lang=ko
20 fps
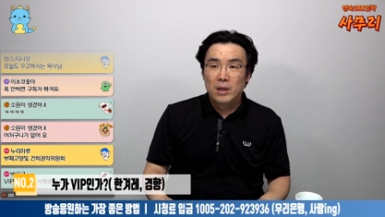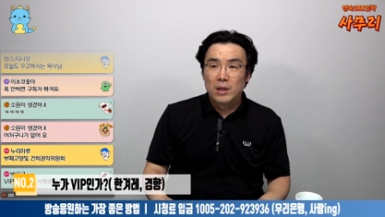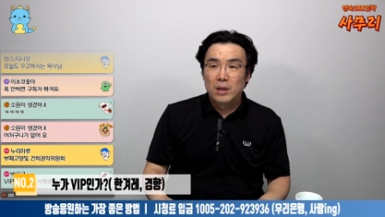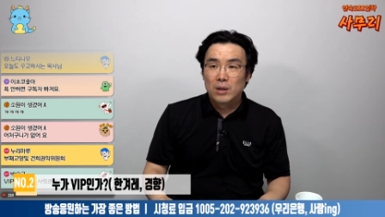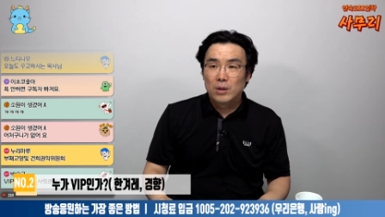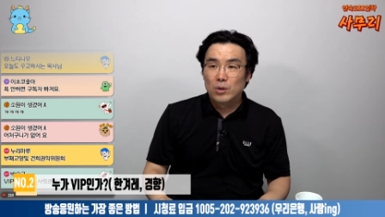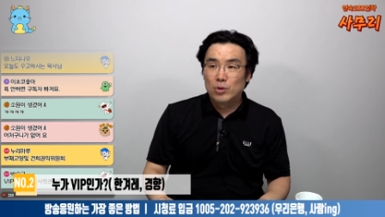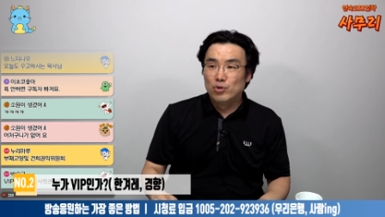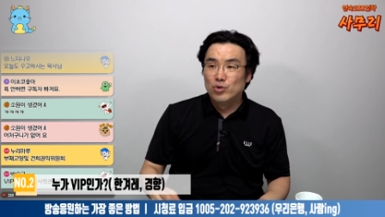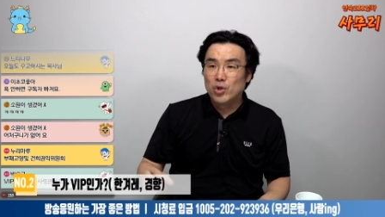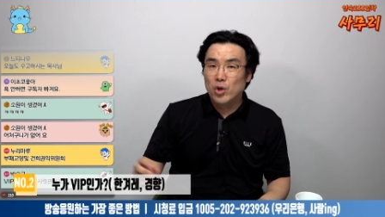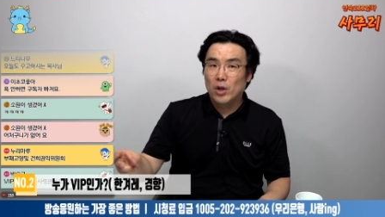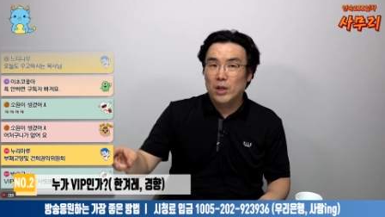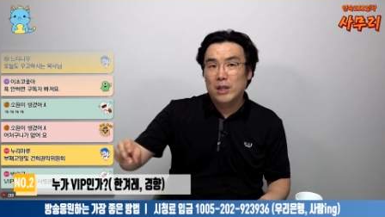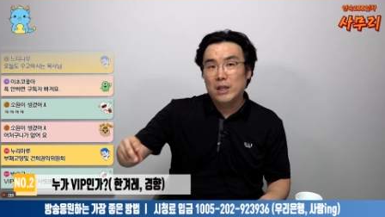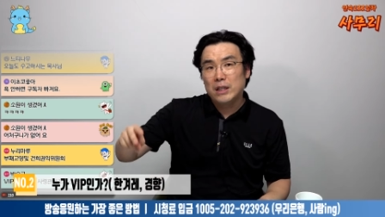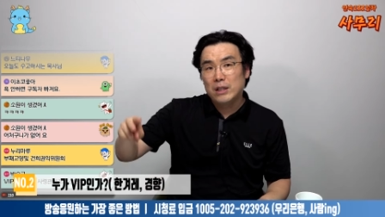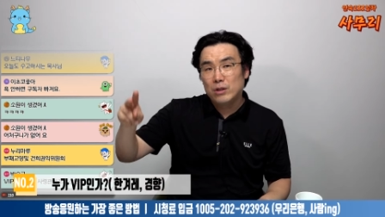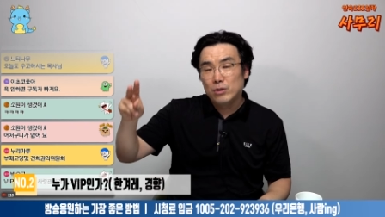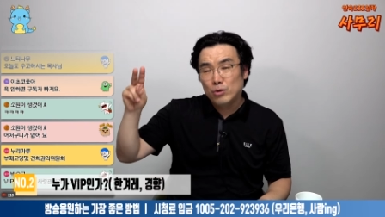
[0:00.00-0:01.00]
그리고
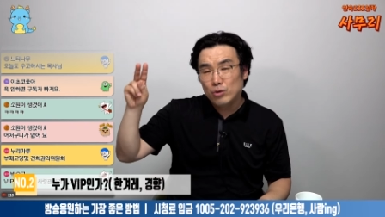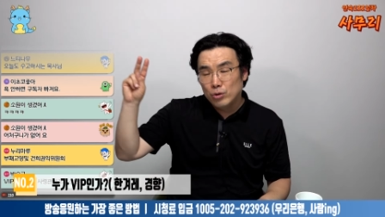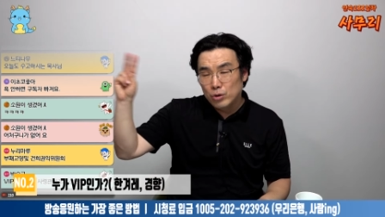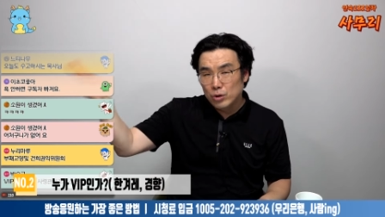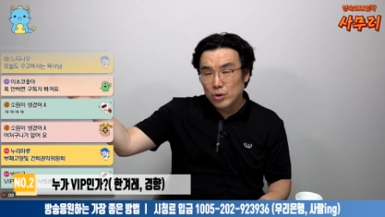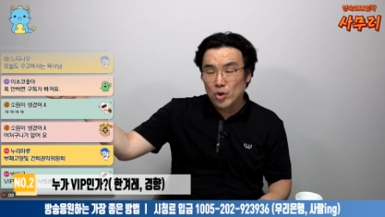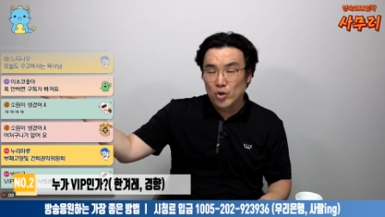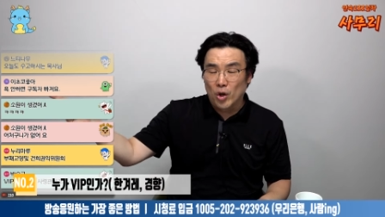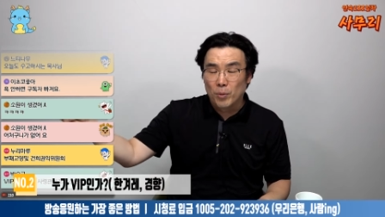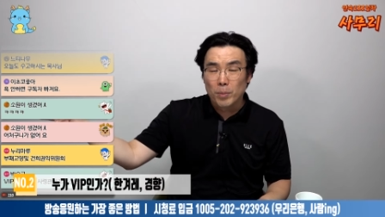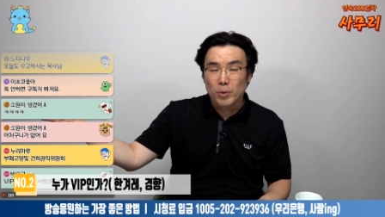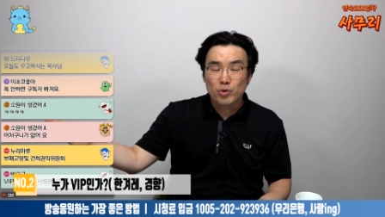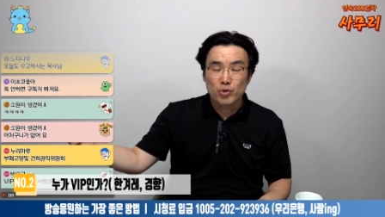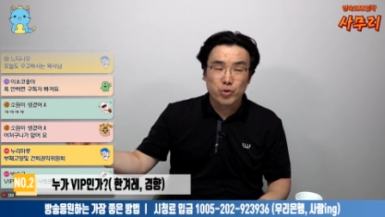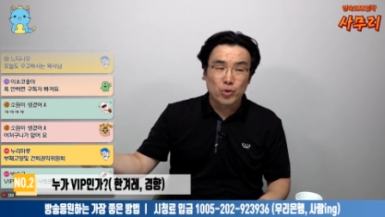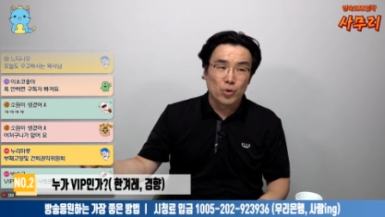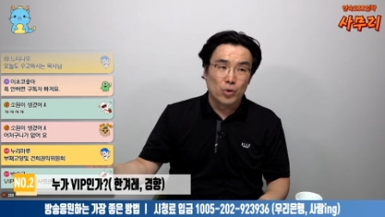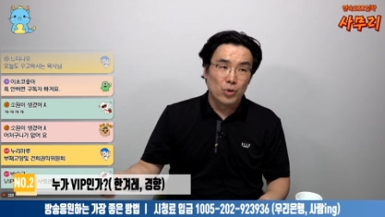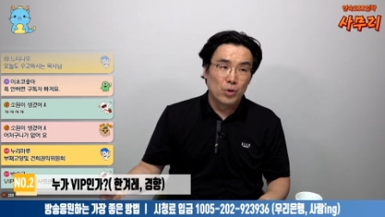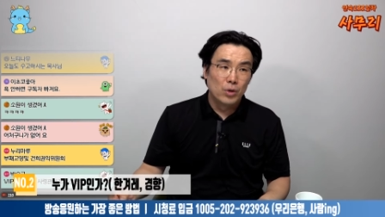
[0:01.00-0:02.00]
윤석열이 넘버
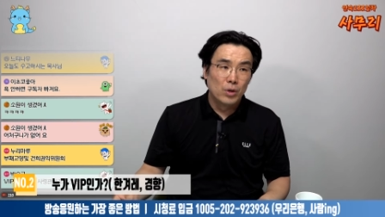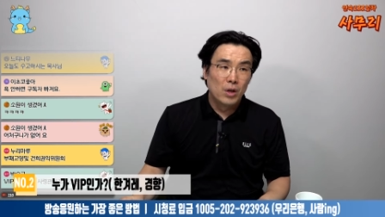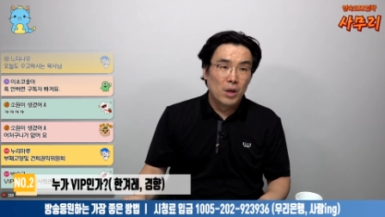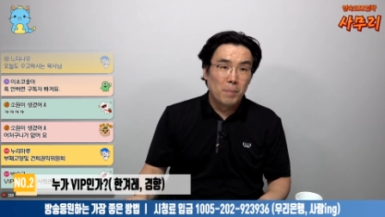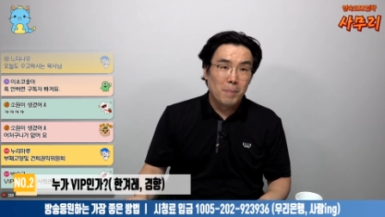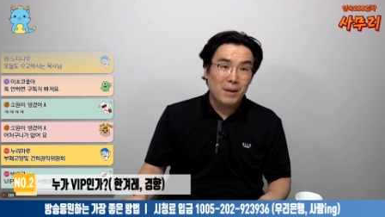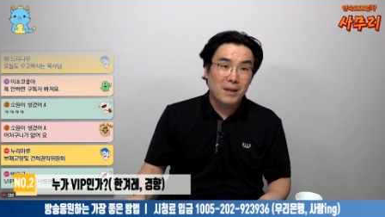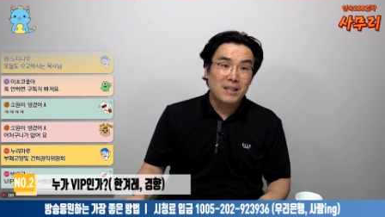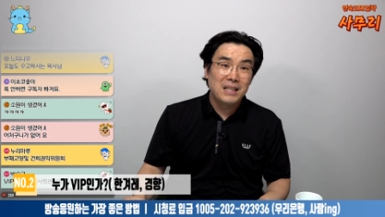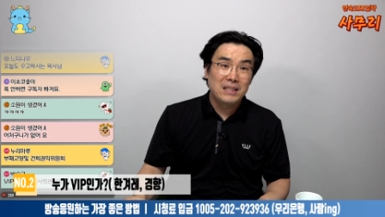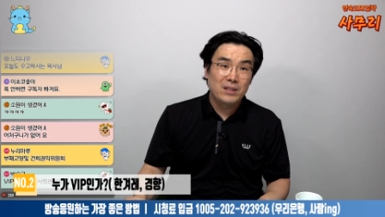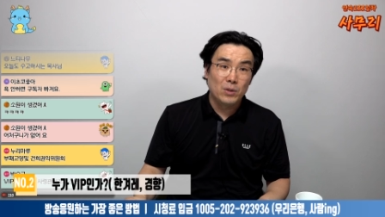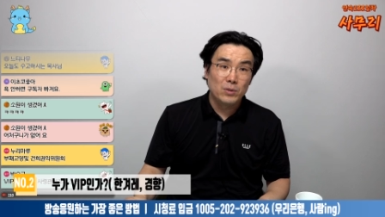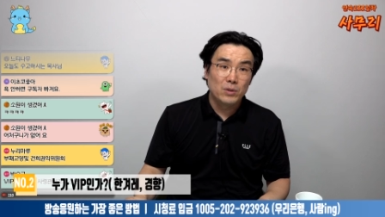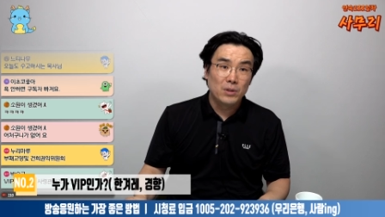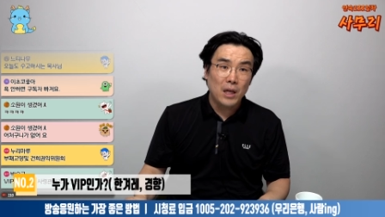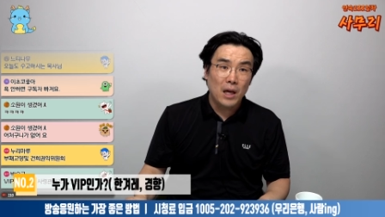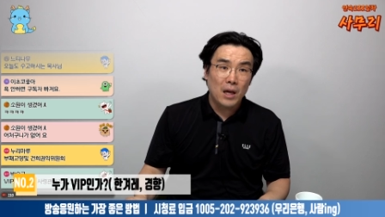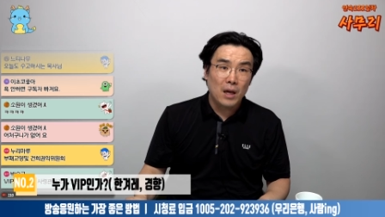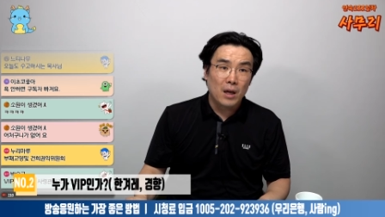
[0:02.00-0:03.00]
투 막
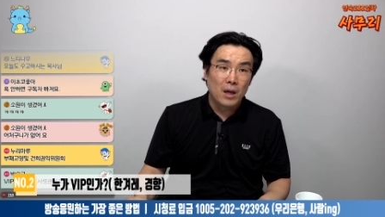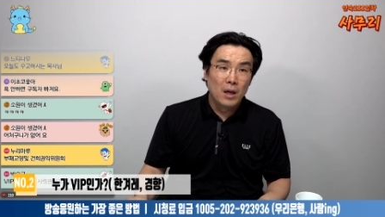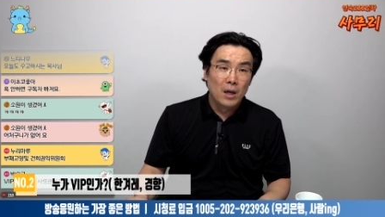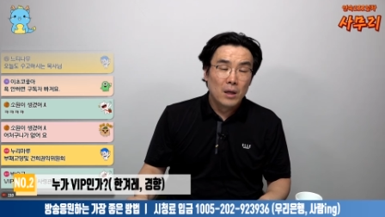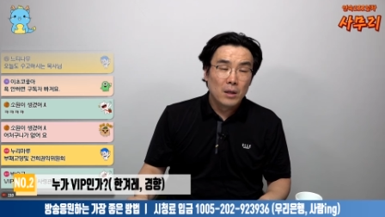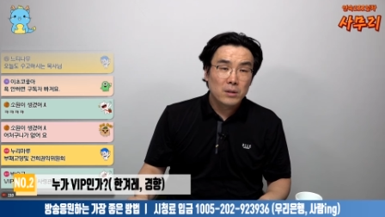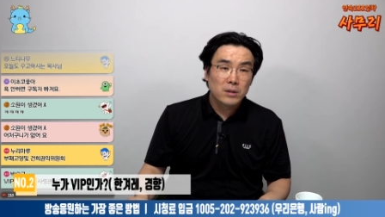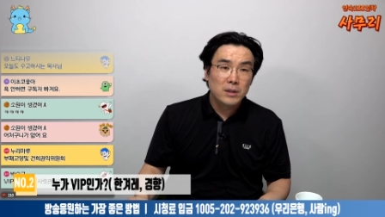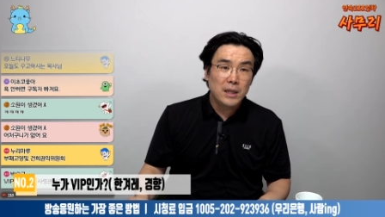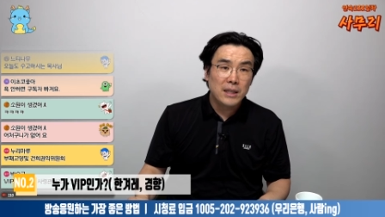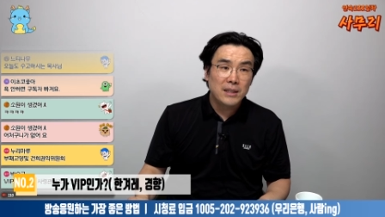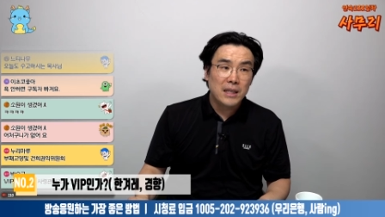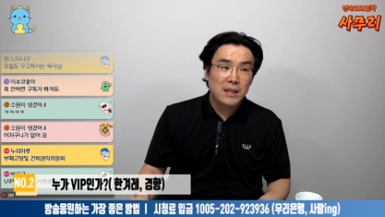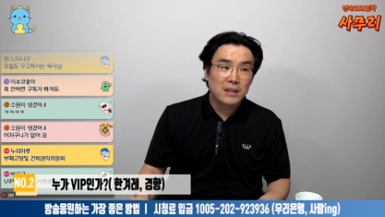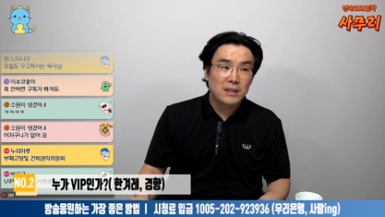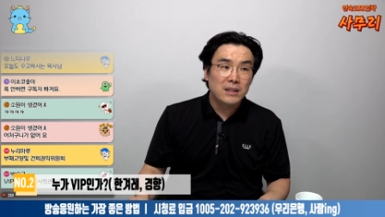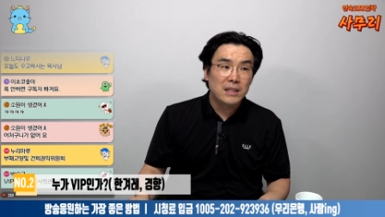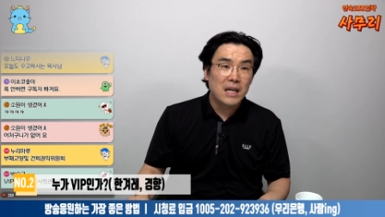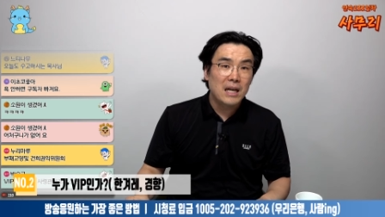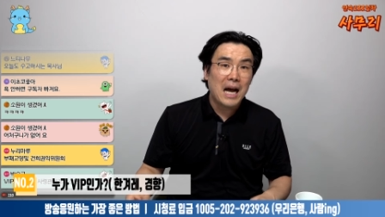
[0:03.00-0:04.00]
그랬었는데 그게 이제
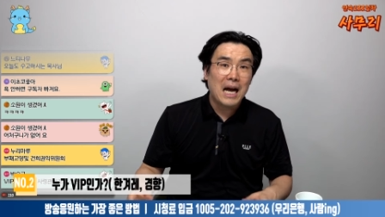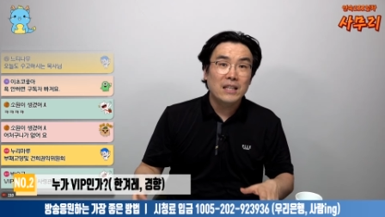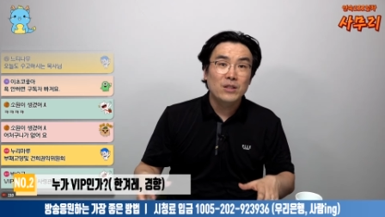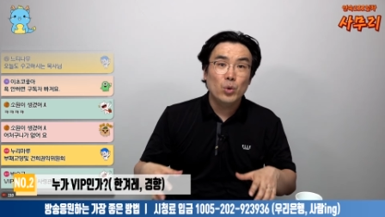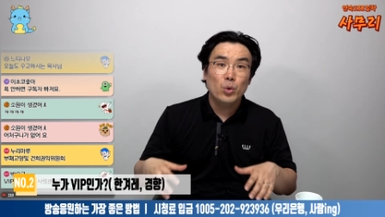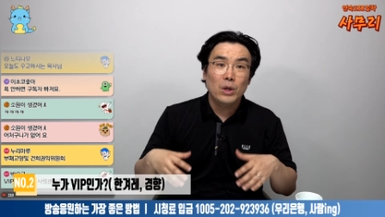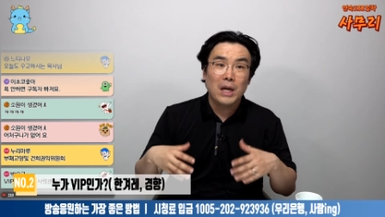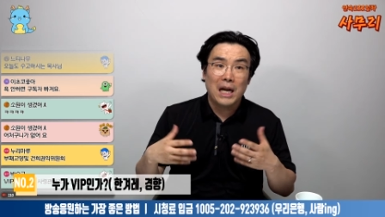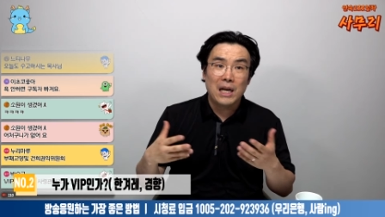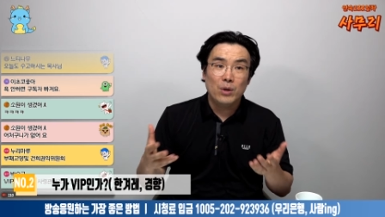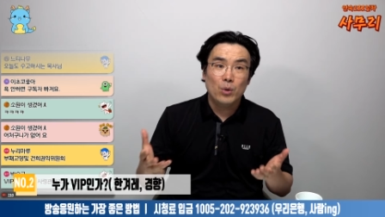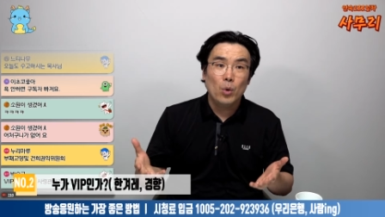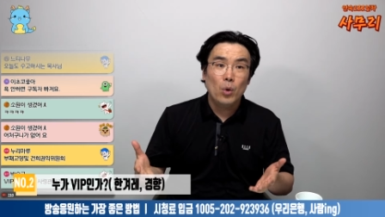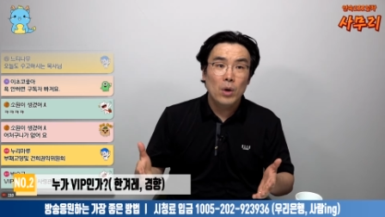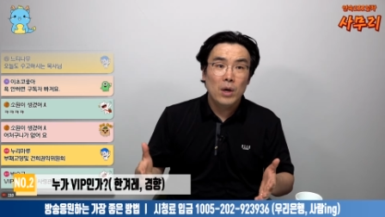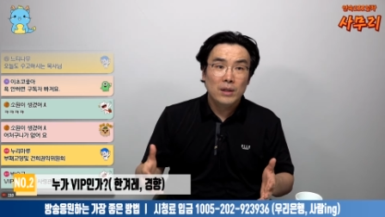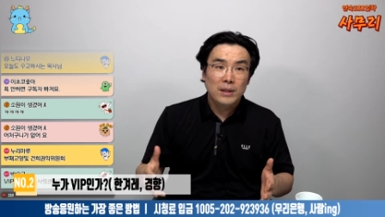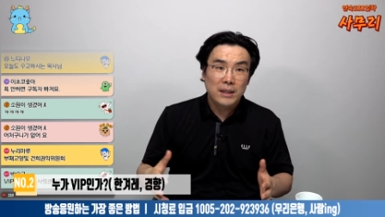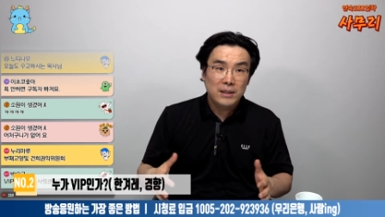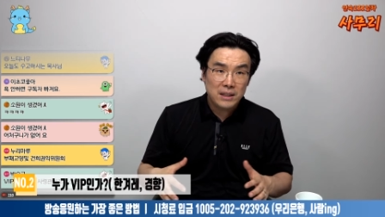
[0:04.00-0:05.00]
그냥 하는 소리가 아니고
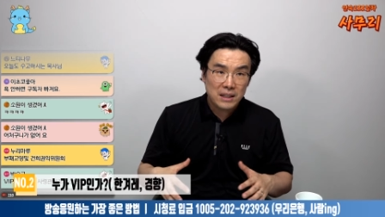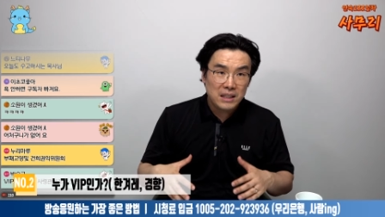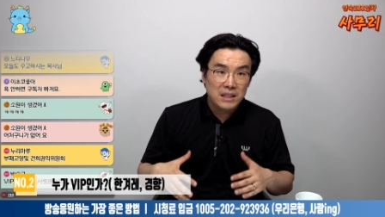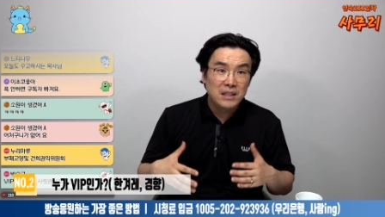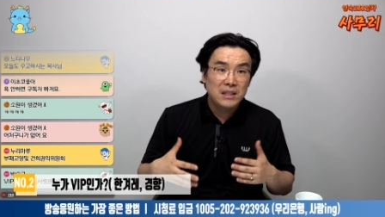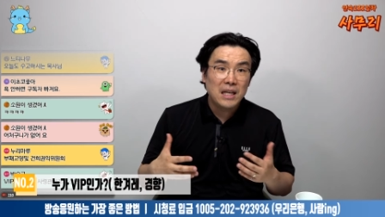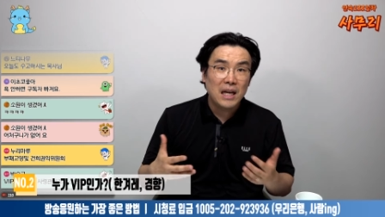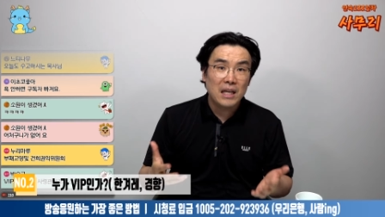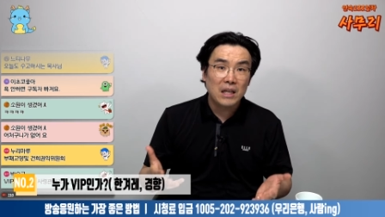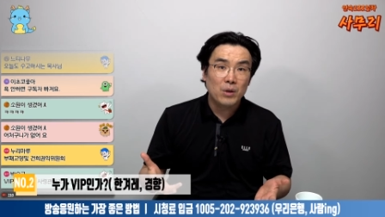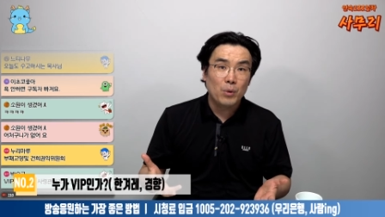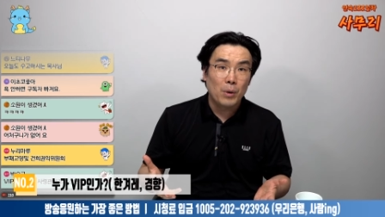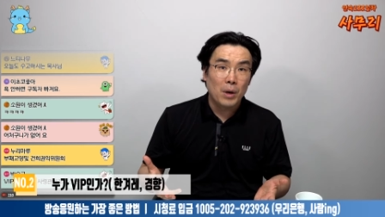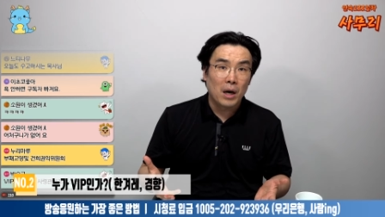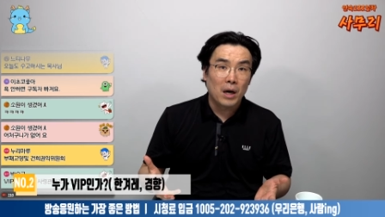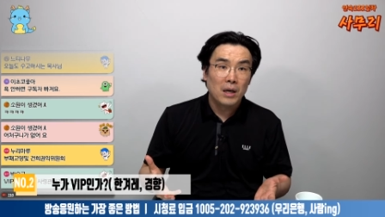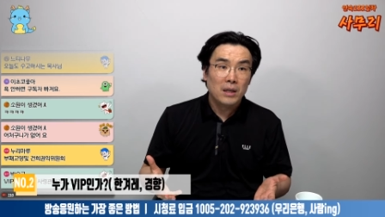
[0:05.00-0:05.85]
진짜인 거야.